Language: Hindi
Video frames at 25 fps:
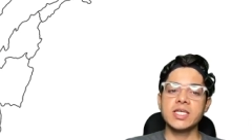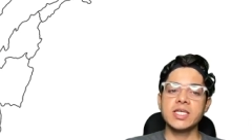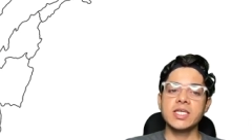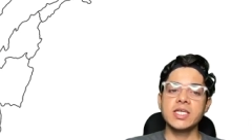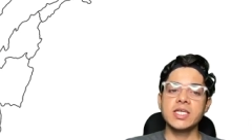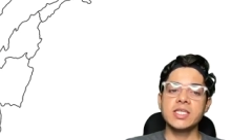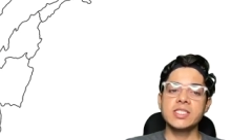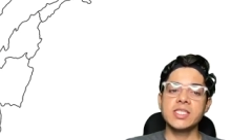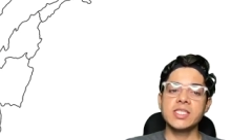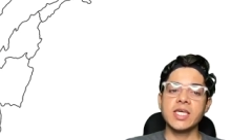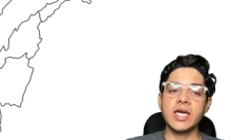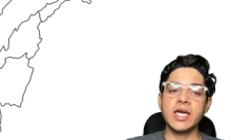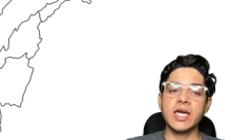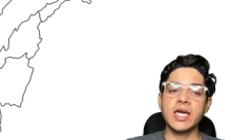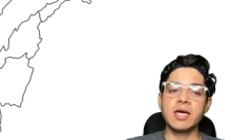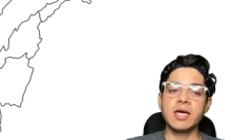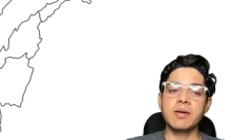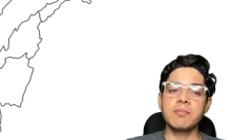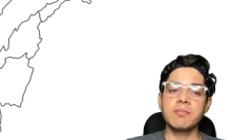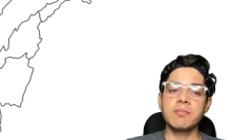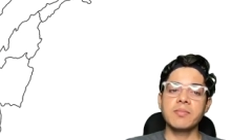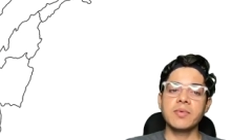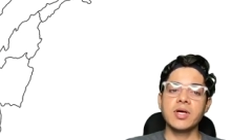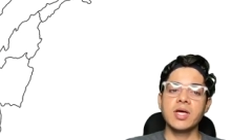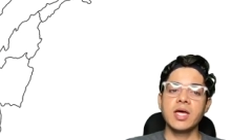कि
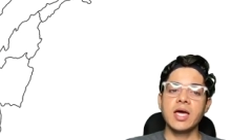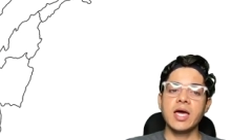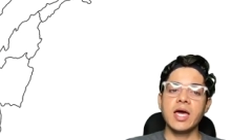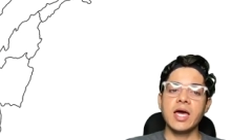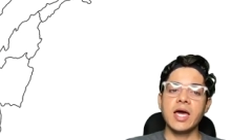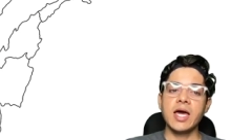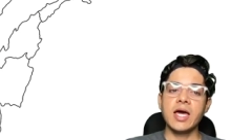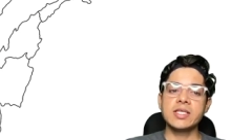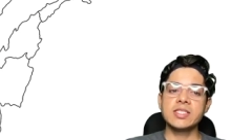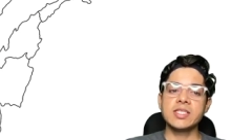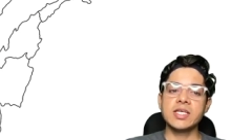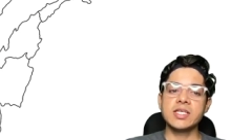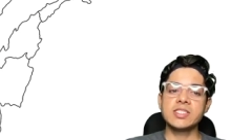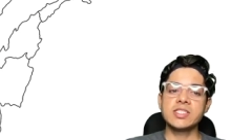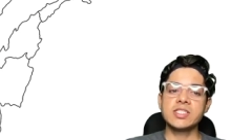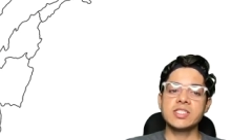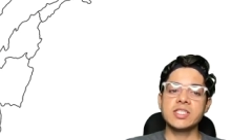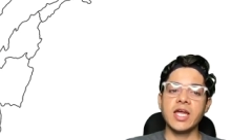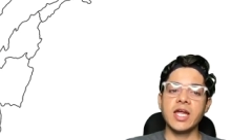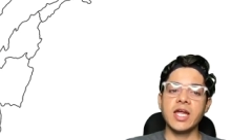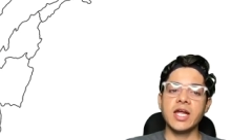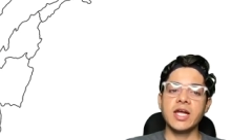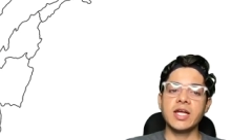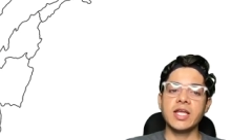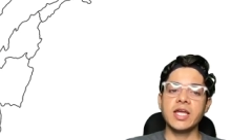सिक्किम एज अ
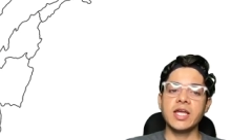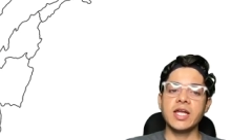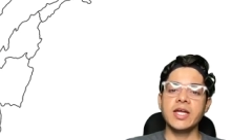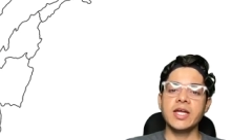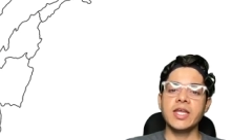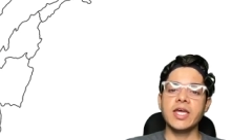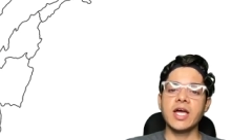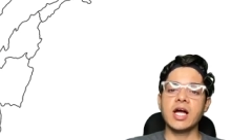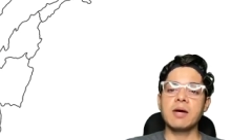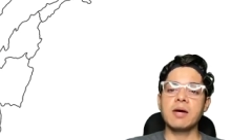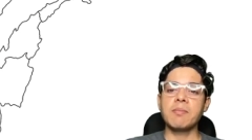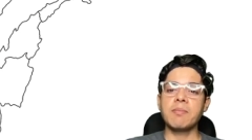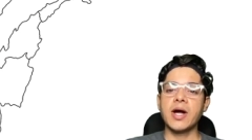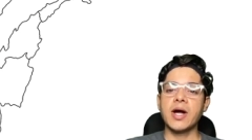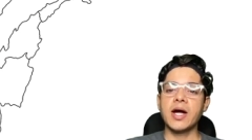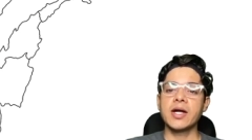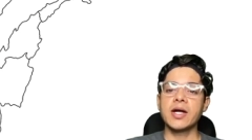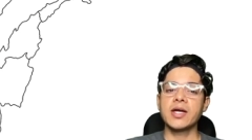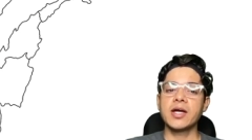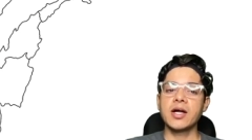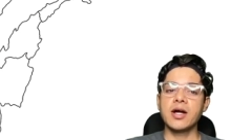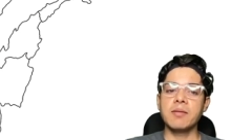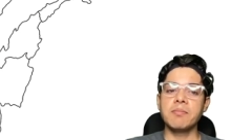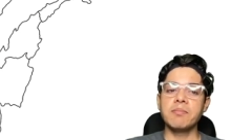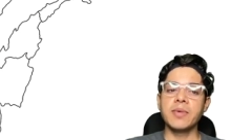स्टेट इंडिया का पार्ट
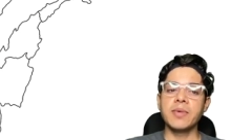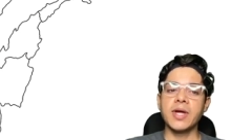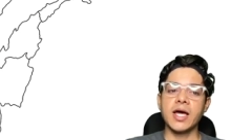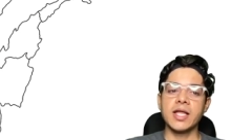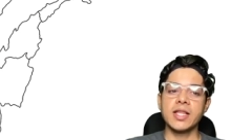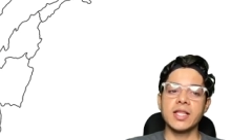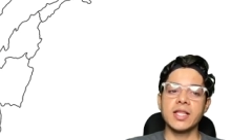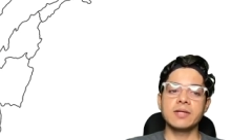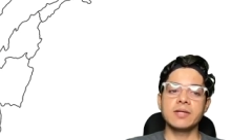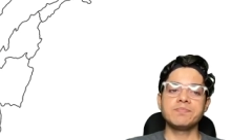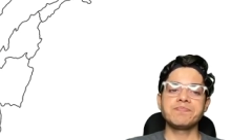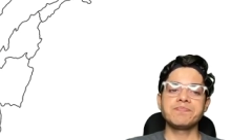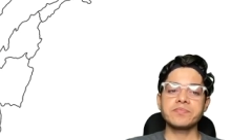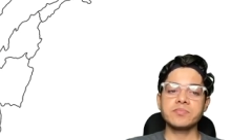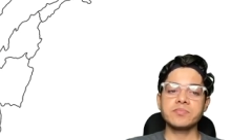कब बना था